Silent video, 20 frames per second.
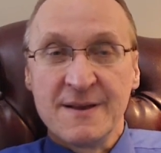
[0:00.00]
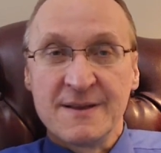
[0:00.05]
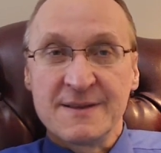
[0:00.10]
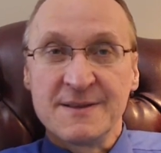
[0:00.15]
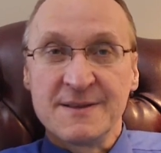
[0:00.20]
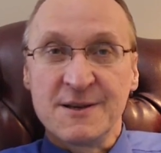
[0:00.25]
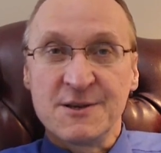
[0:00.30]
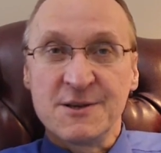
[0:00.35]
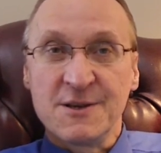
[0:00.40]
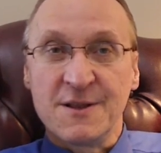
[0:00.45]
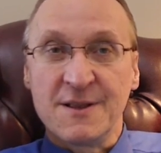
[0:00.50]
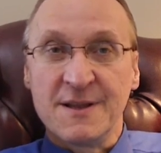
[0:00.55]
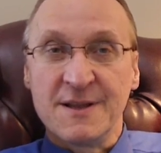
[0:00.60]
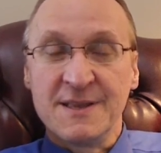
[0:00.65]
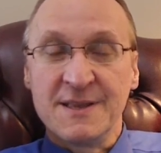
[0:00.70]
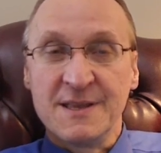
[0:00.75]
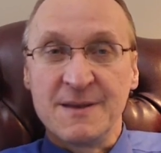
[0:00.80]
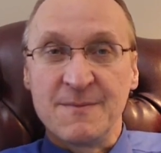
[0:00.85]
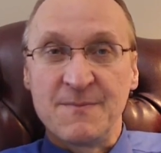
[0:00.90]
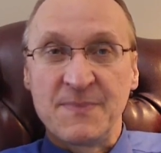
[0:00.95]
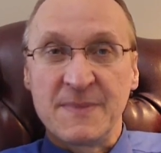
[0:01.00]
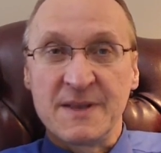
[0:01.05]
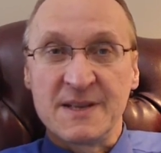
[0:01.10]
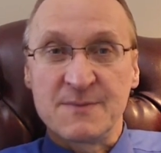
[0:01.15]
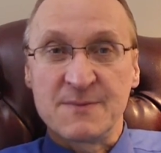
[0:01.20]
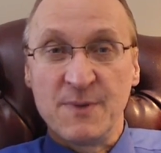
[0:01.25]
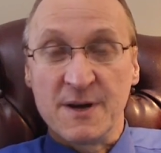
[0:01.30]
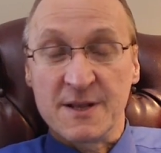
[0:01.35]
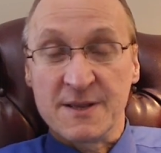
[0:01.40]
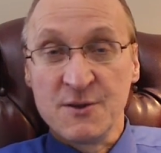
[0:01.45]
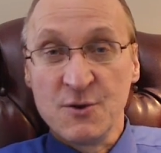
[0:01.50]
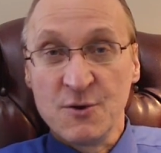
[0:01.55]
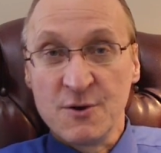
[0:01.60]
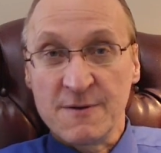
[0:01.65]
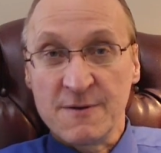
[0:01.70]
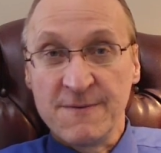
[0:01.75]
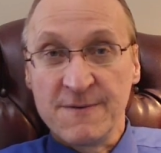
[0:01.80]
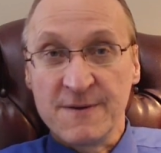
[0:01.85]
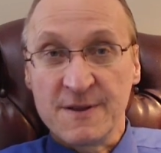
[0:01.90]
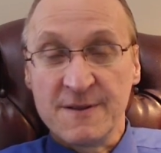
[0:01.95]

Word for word: сначала одним из партнеров